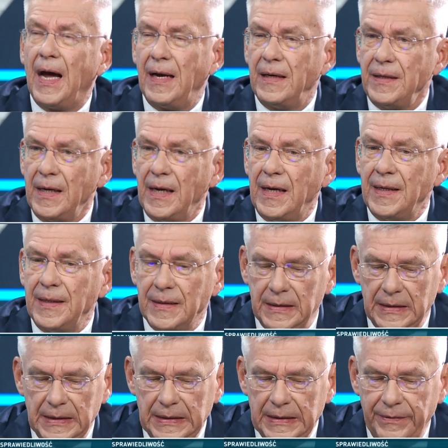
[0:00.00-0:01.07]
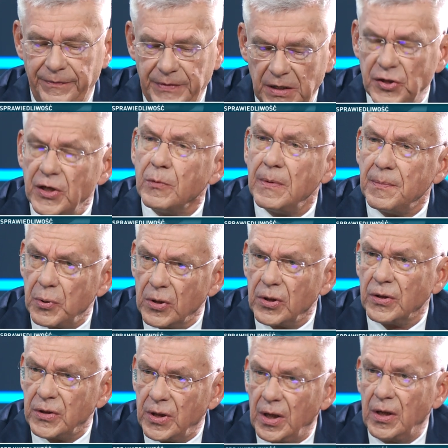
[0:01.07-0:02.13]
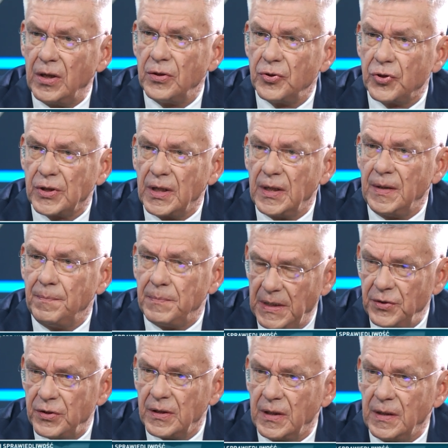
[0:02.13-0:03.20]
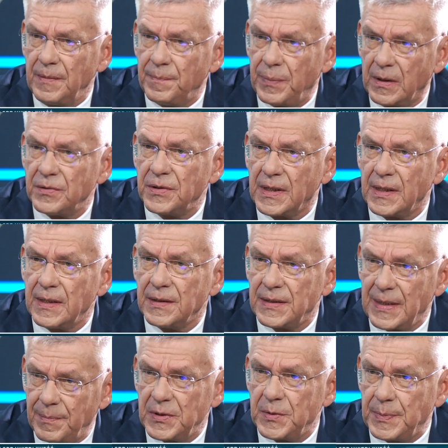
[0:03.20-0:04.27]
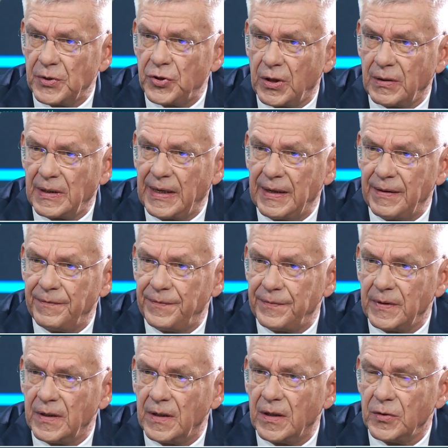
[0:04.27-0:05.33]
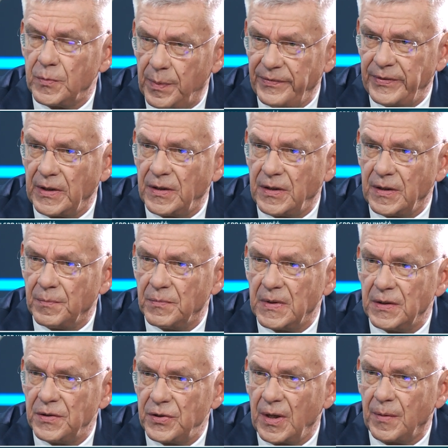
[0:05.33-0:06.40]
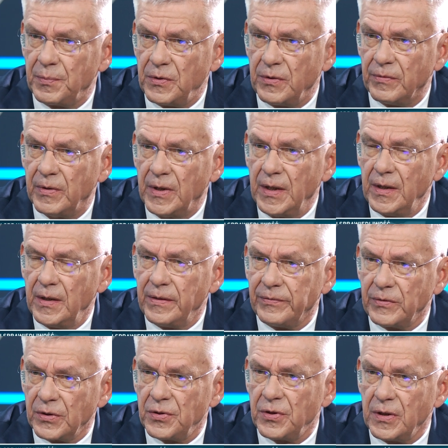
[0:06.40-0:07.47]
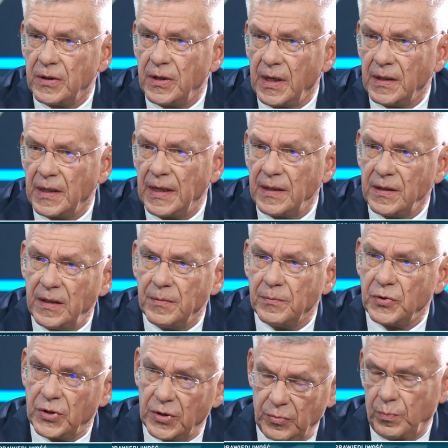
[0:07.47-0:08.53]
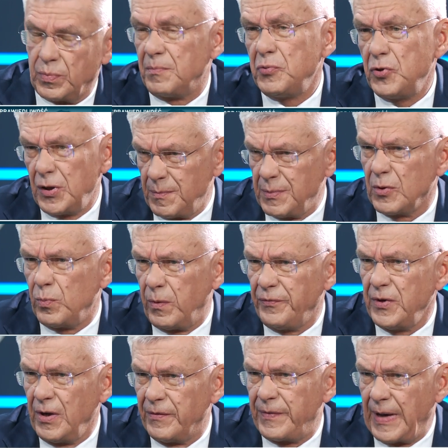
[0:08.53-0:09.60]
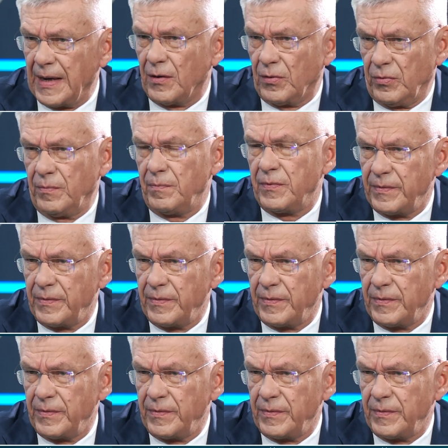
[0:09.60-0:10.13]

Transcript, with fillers: ale ja y, wierzę głęboko to, że będzie Polska zabezpieczona w odpowiednim stopniu w nośniki energii. Myślę, pomyślimy głównie o węglu.